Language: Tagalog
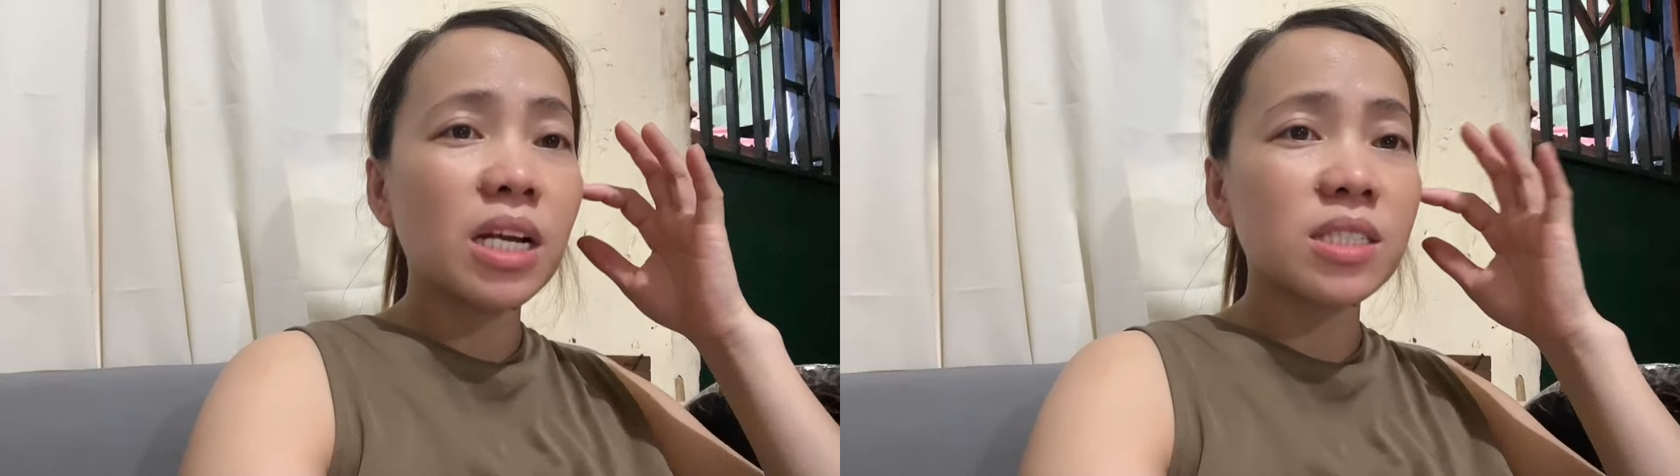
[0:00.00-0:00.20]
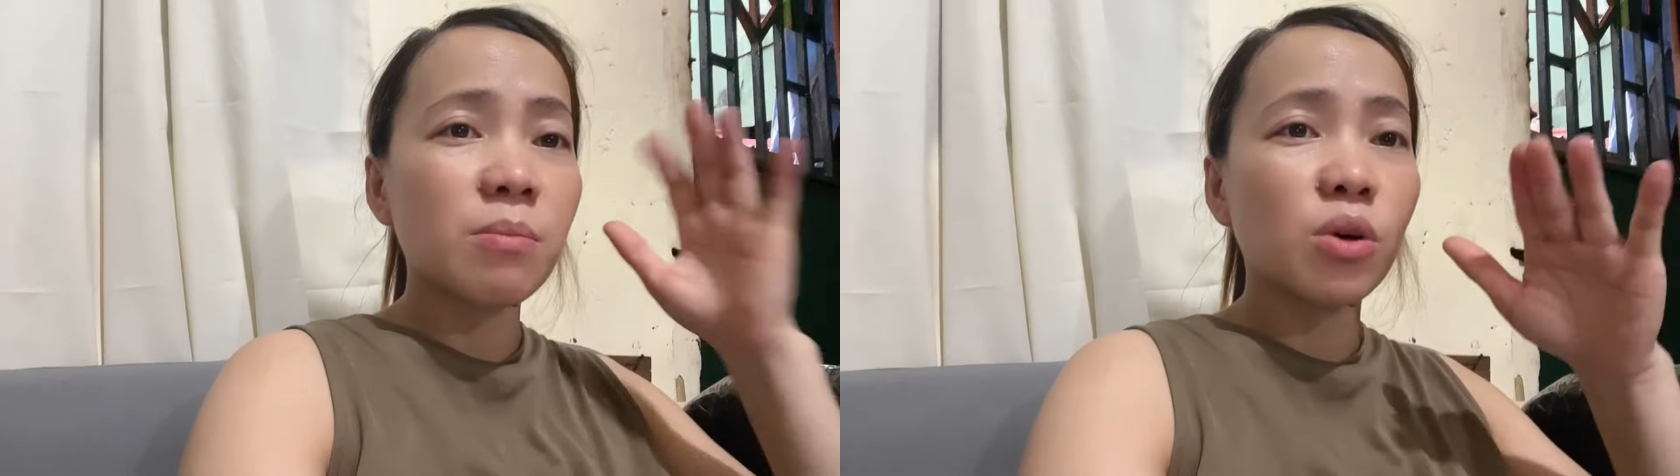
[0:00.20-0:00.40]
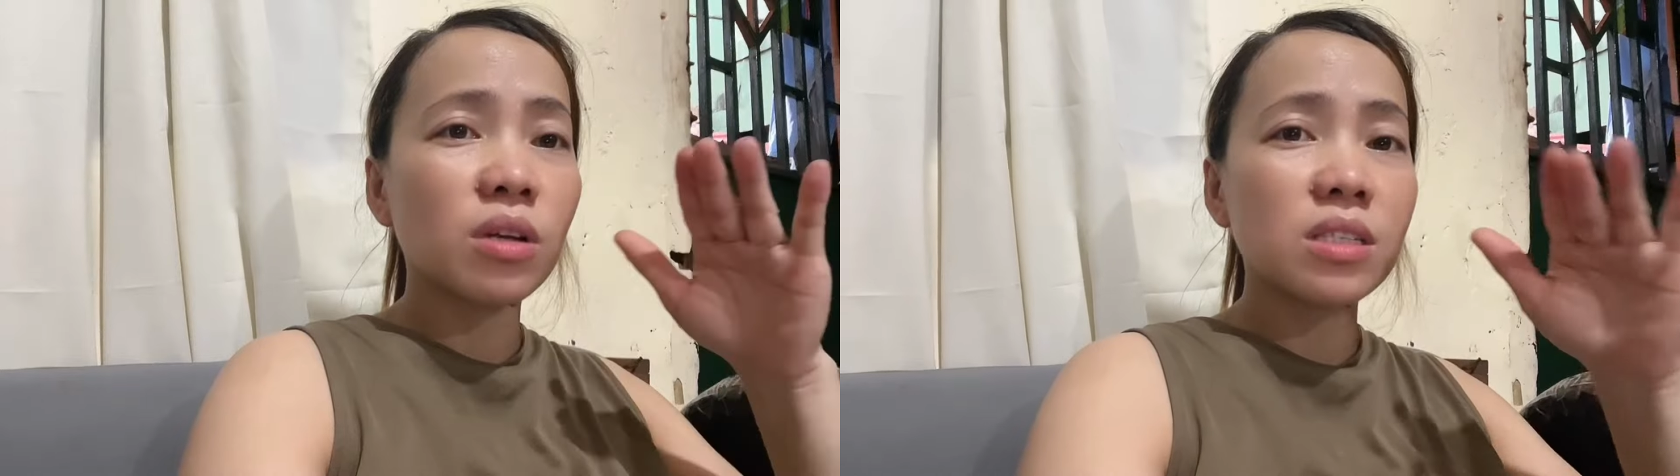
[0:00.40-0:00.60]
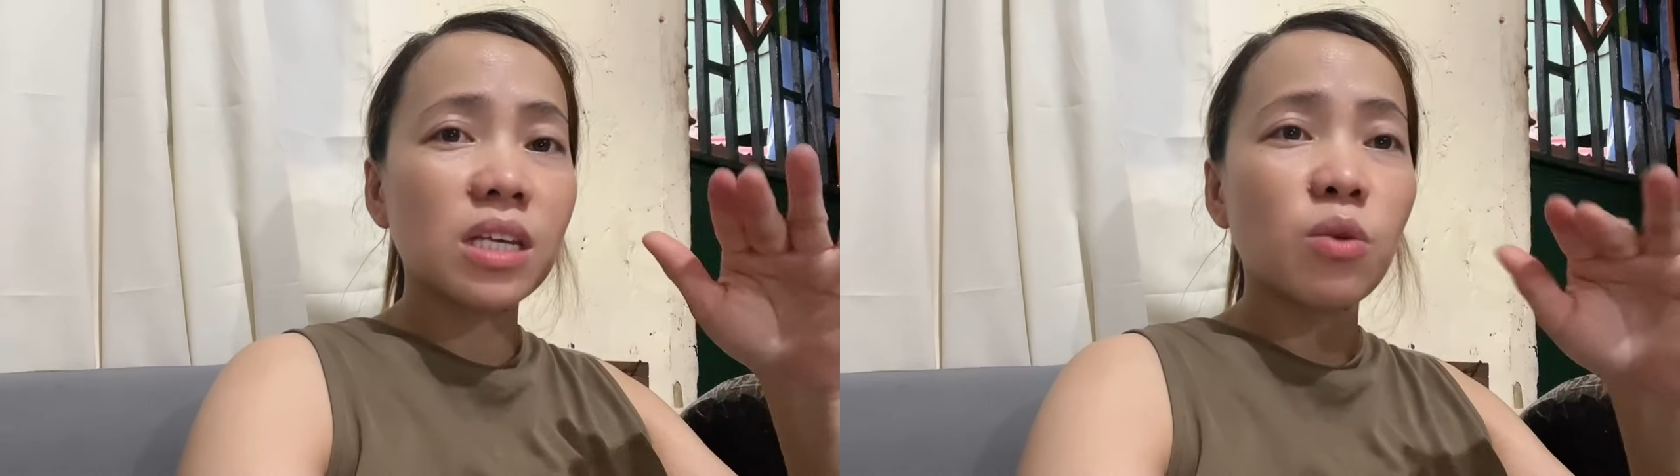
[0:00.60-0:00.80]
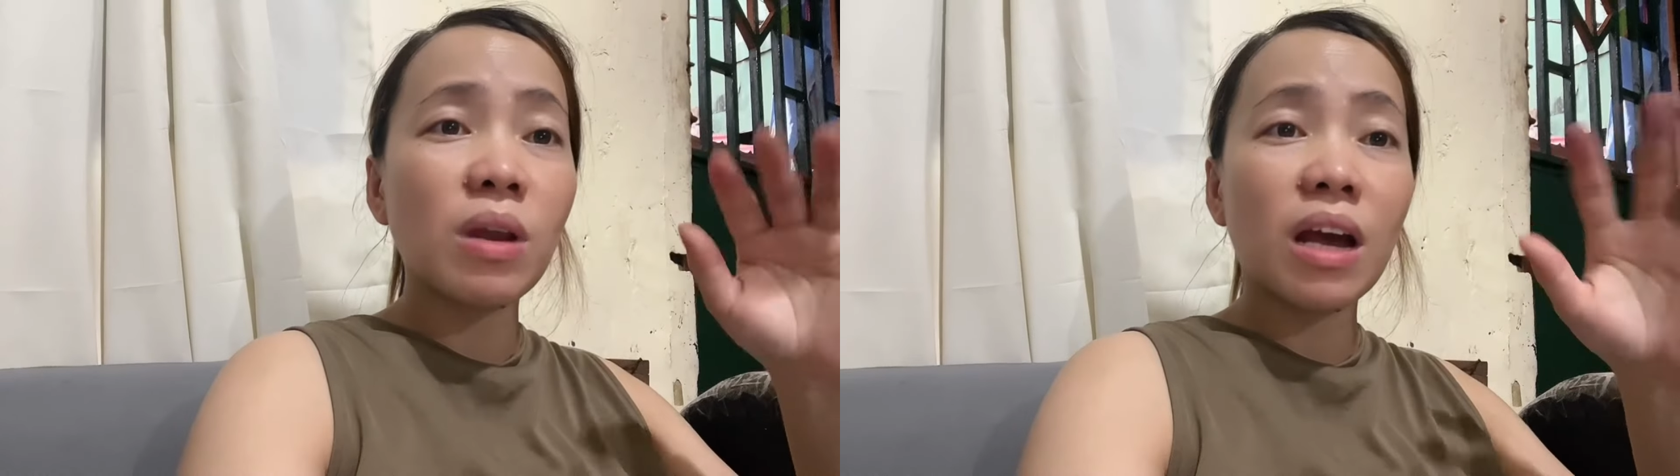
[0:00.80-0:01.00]
ka sa mall kasi
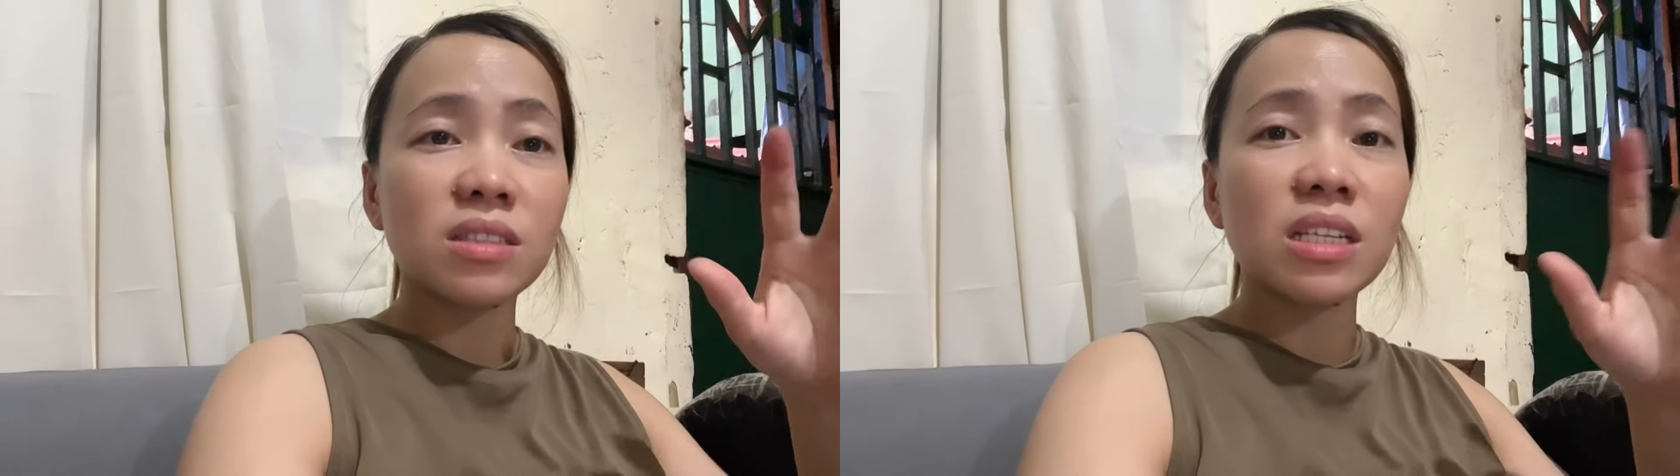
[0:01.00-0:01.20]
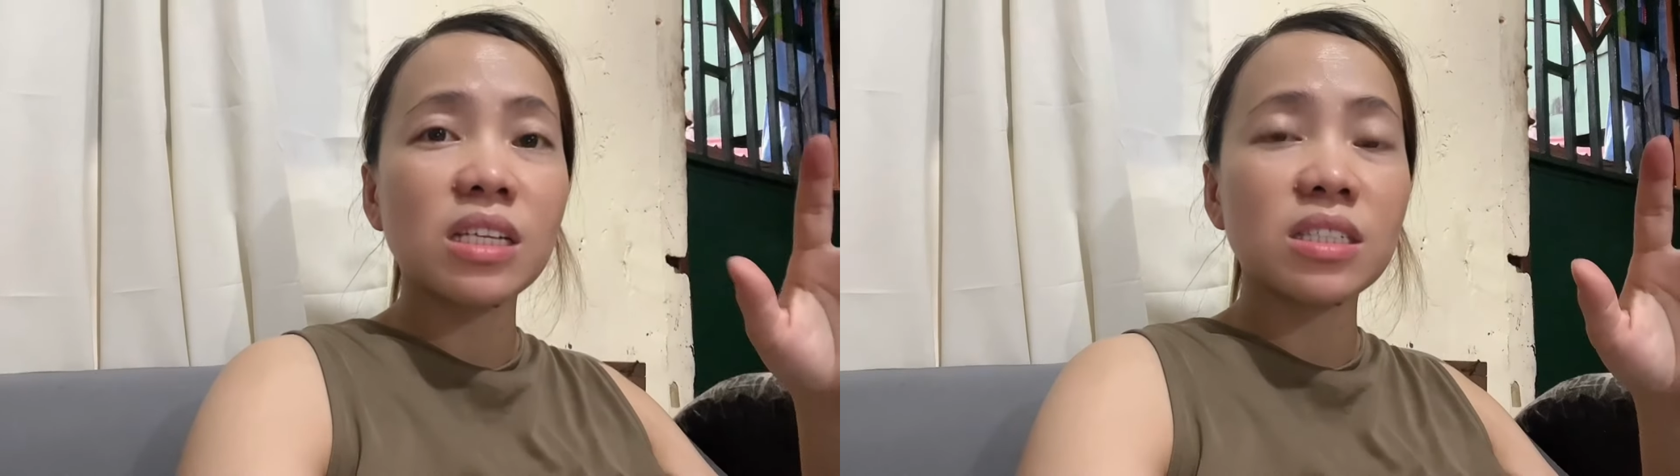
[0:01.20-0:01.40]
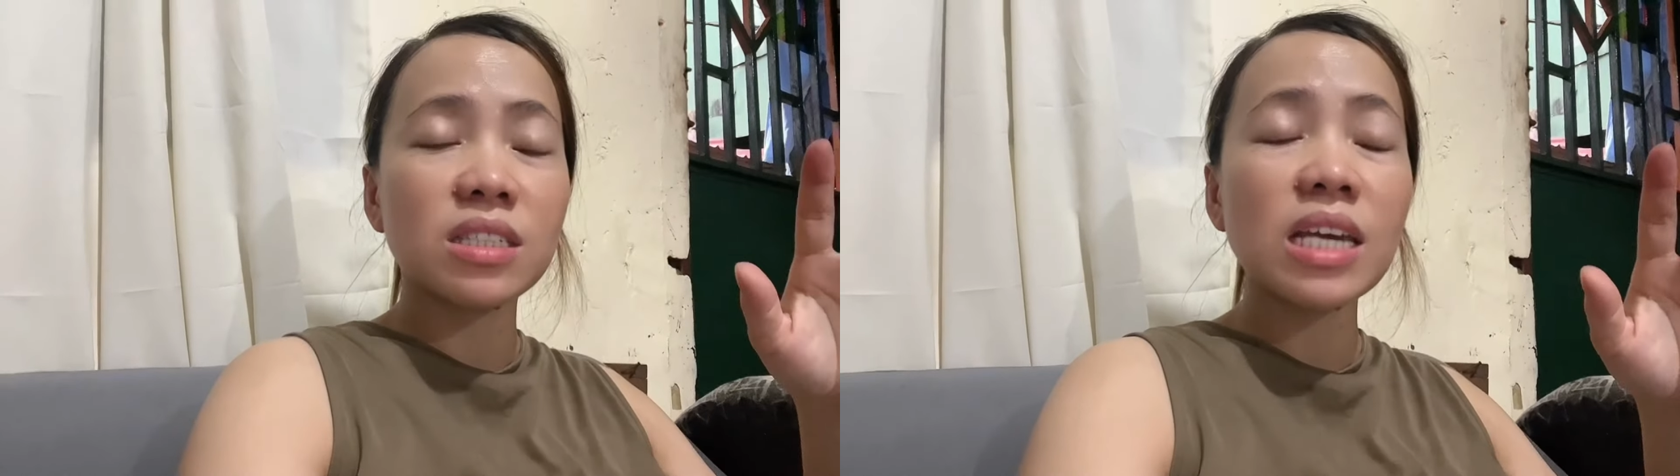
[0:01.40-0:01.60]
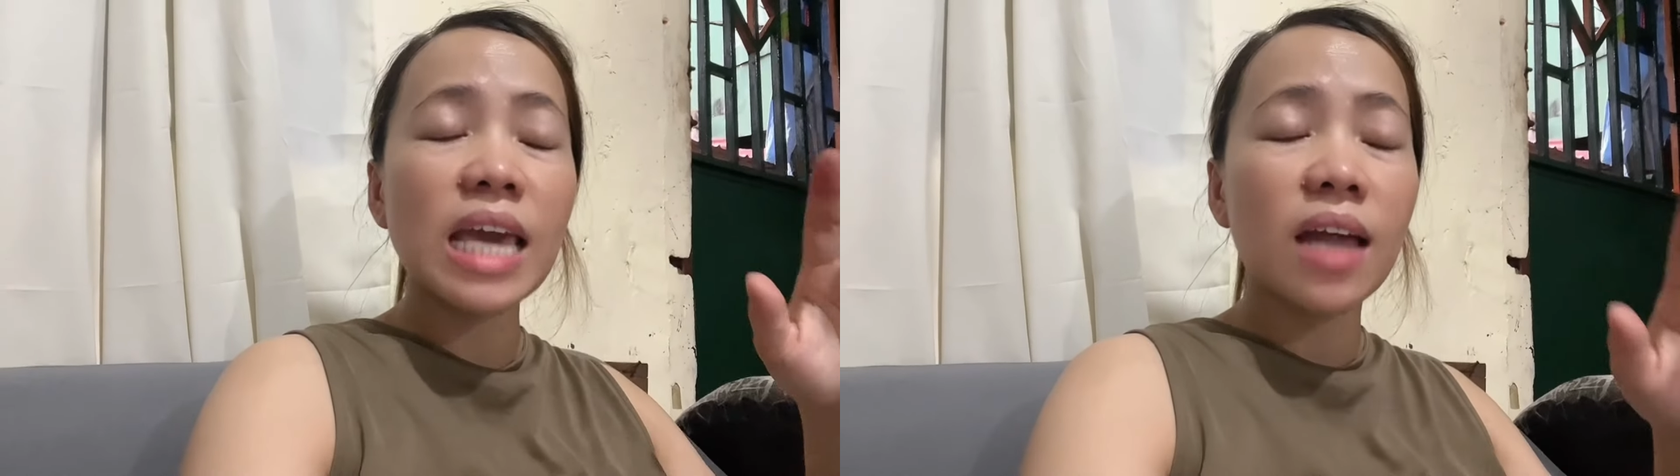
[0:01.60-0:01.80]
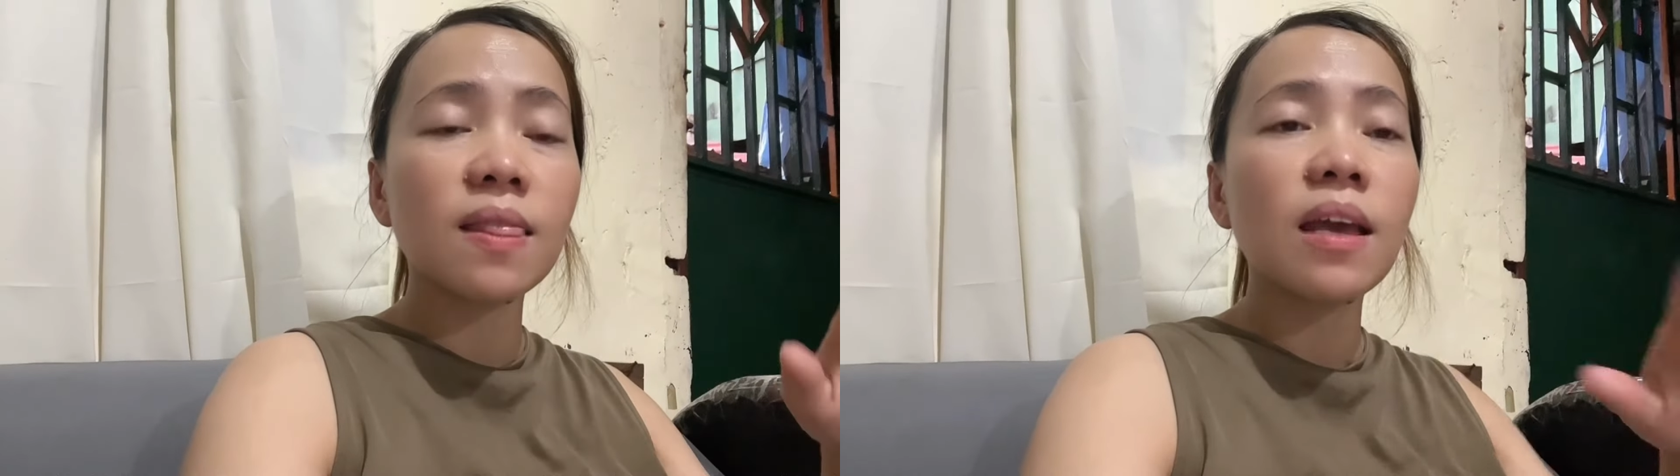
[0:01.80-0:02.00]
kung wala kang sariling
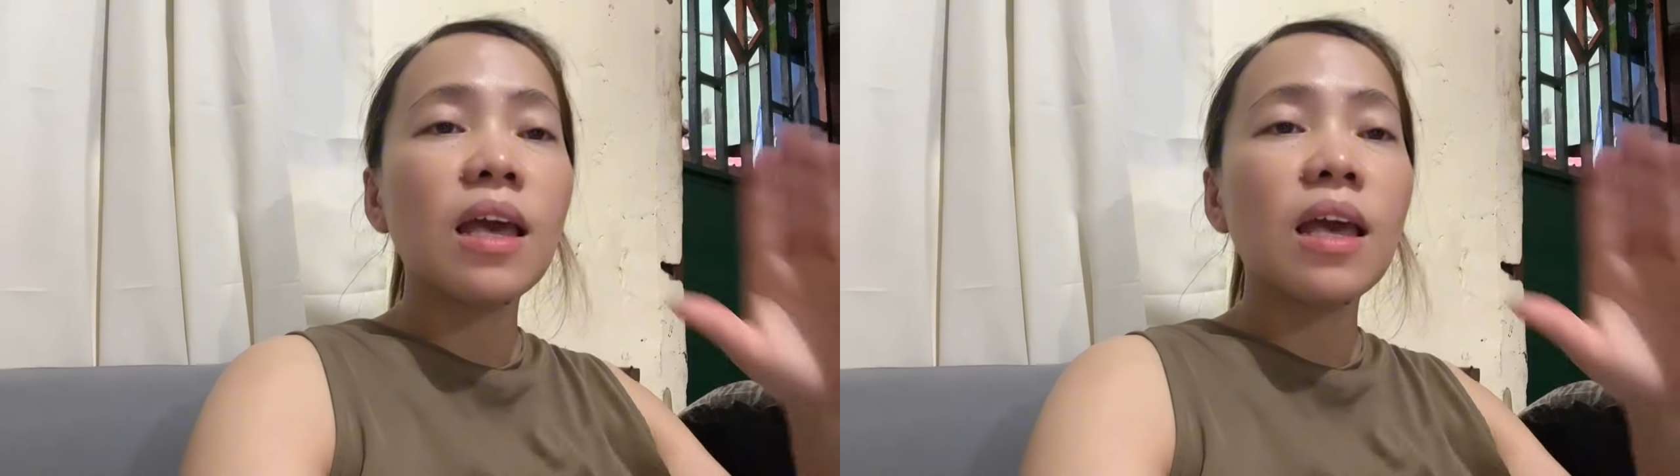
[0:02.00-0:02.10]
sasakyan